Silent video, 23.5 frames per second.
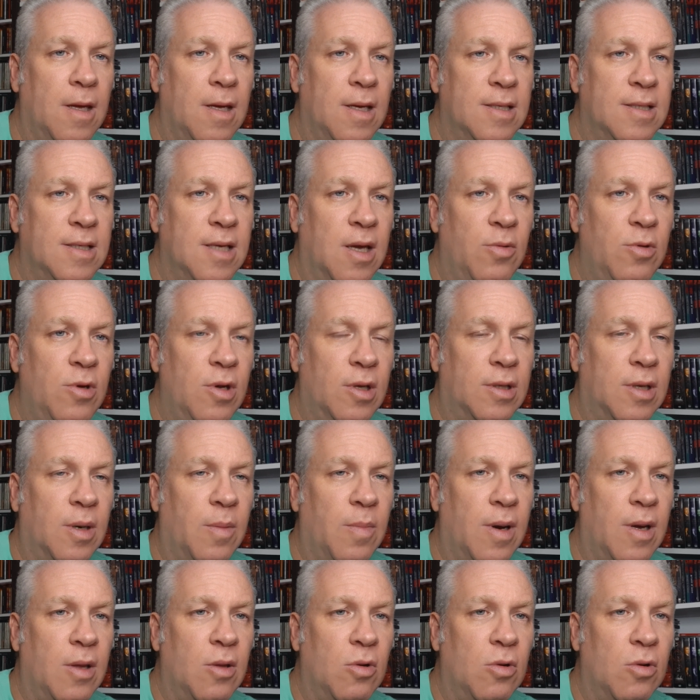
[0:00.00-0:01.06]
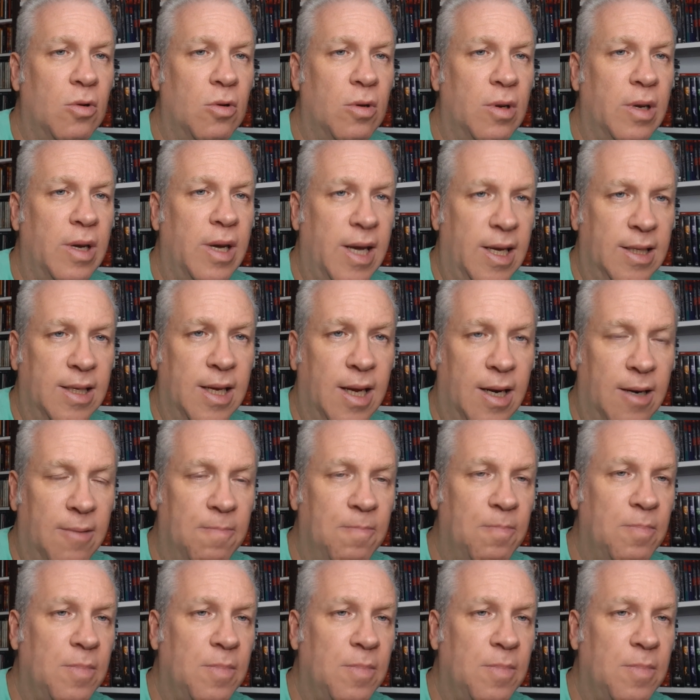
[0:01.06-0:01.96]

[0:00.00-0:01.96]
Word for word: se vio atrapado Edgar.